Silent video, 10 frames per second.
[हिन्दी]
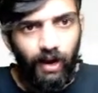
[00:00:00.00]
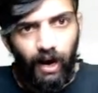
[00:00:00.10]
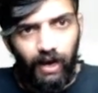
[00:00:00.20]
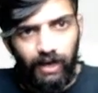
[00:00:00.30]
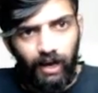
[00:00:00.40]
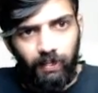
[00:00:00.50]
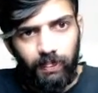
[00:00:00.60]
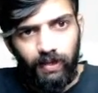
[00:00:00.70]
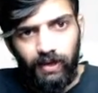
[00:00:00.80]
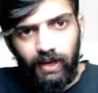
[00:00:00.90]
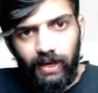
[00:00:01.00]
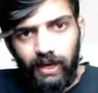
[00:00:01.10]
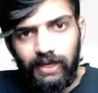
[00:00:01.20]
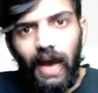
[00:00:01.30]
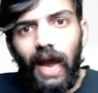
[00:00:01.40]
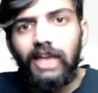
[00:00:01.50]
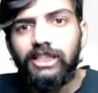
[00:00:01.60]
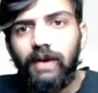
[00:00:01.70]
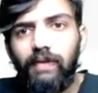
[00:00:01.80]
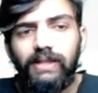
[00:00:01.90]
अगला डैश
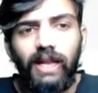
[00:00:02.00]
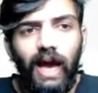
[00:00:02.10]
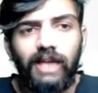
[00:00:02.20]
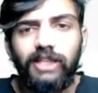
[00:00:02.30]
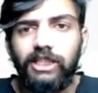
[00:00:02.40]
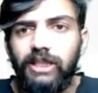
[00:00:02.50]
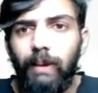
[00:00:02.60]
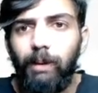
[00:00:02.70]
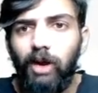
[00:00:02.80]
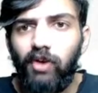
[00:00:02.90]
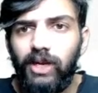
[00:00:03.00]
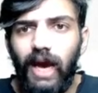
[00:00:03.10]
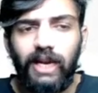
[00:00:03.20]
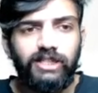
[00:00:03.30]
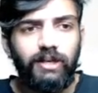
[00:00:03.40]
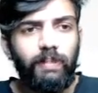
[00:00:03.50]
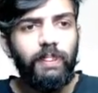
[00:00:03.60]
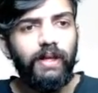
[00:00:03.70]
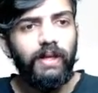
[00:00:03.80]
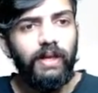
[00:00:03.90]
कवर द लार्जेस्ट नंबर ऑफ ऑर्गेनिज्म
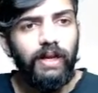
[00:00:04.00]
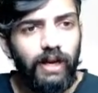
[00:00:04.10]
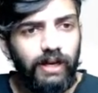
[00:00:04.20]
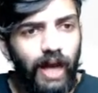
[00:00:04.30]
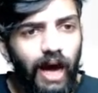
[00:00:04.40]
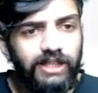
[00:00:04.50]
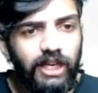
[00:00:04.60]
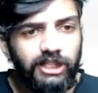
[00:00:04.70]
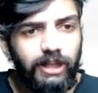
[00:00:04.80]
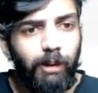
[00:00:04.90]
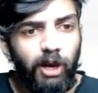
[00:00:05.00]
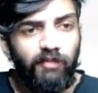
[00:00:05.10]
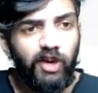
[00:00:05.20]
लार्जेस्ट नंबर ऑफ